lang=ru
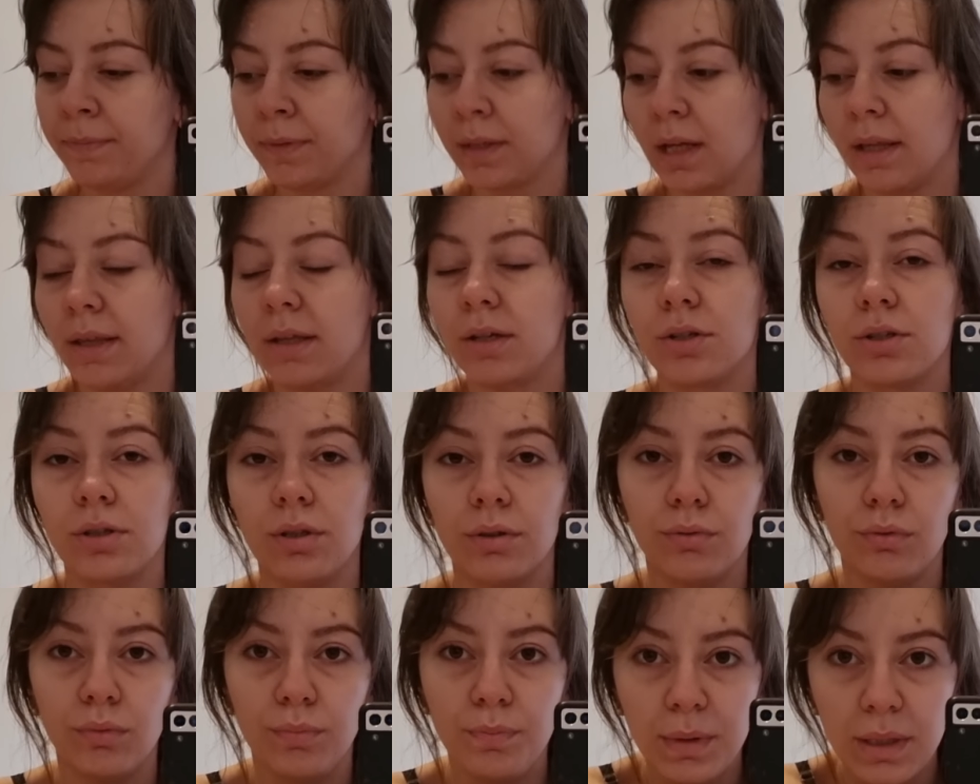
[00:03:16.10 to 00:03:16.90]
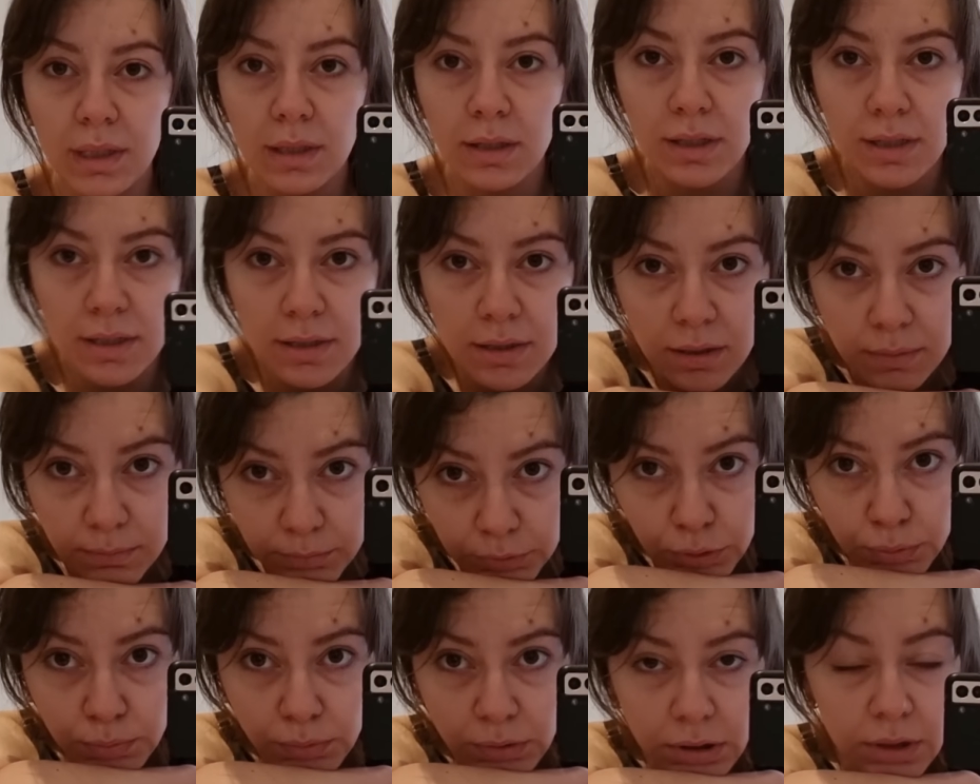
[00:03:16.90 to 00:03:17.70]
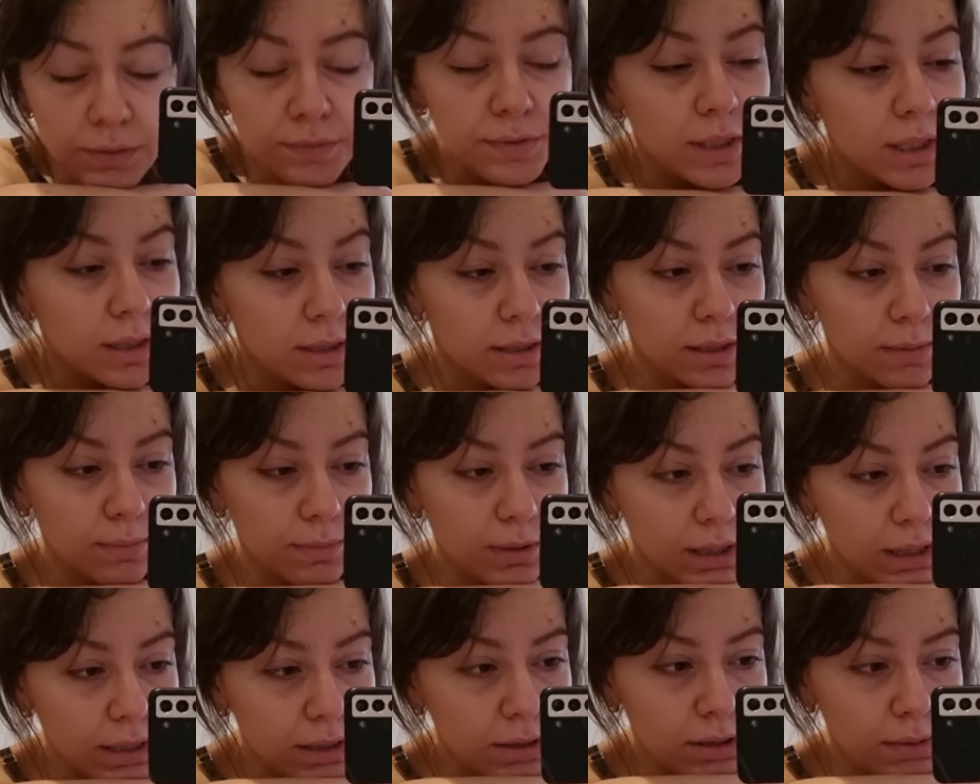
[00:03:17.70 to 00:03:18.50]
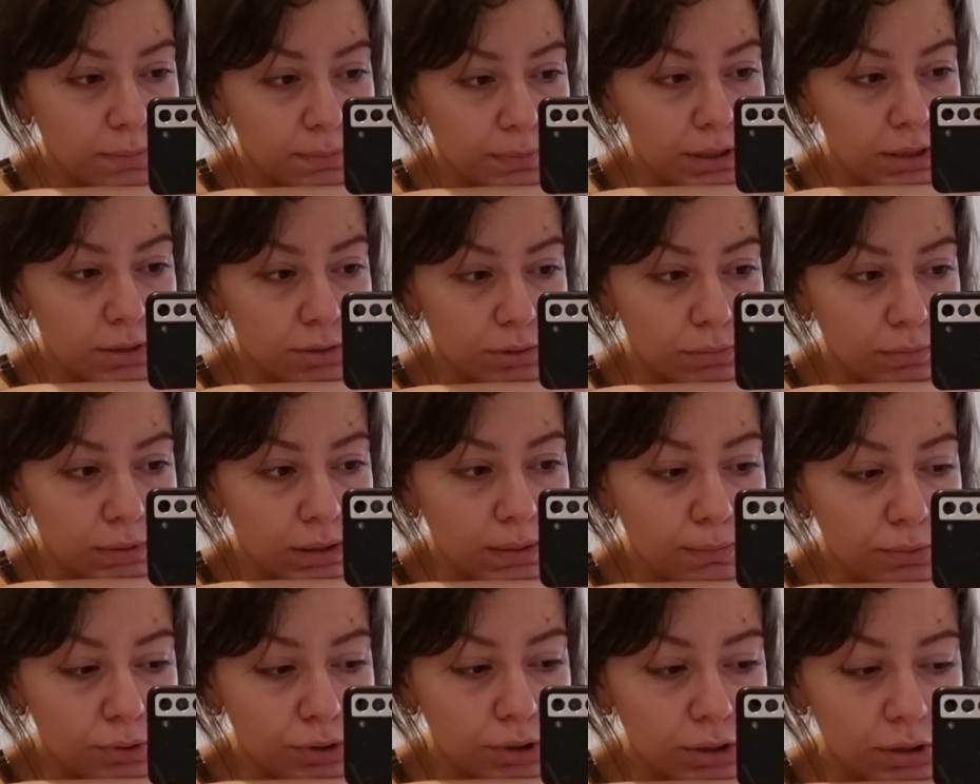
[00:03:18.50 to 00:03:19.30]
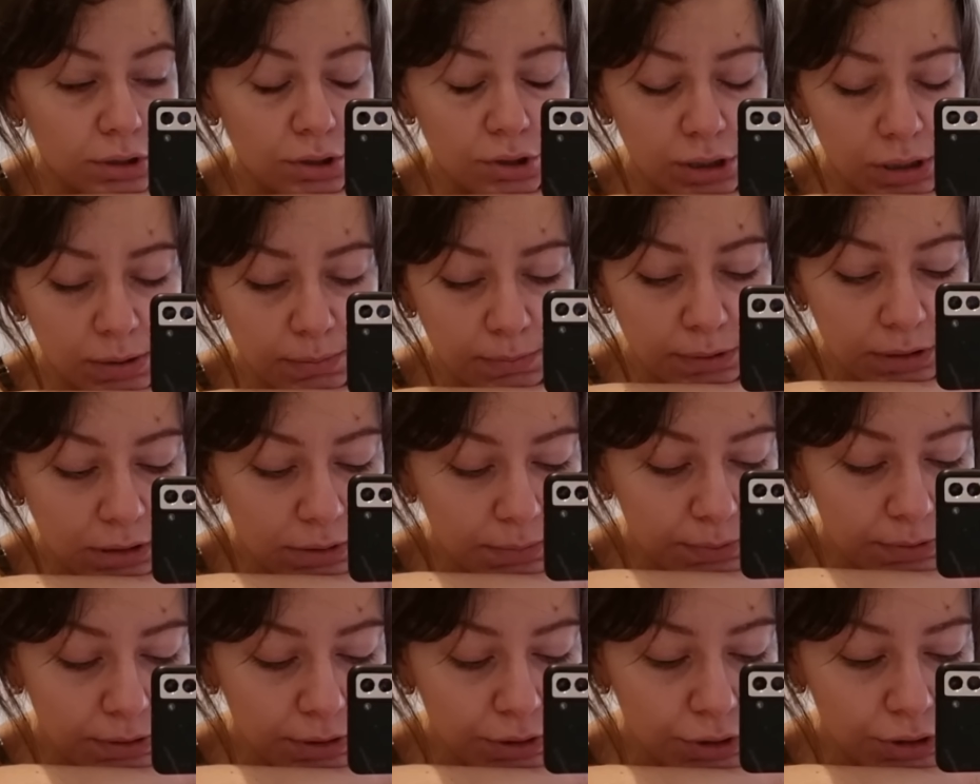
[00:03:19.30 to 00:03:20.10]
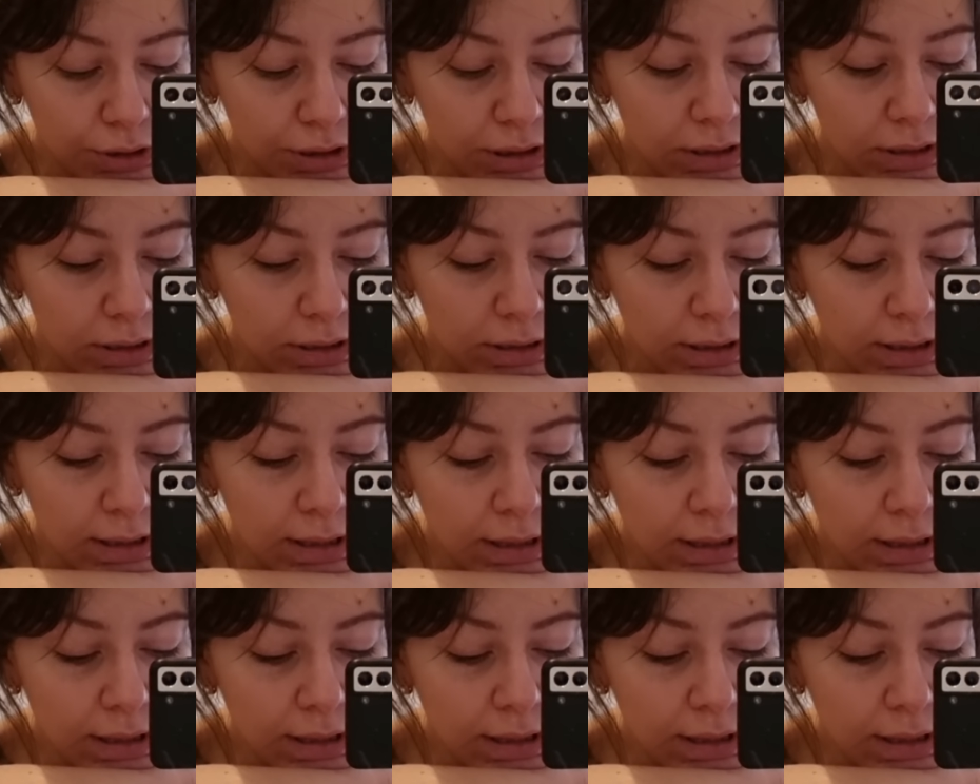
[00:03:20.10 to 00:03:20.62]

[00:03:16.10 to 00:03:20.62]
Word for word: Она же закупилась, там думала всех собирать на Пасху. Бабушка должна была приезжать.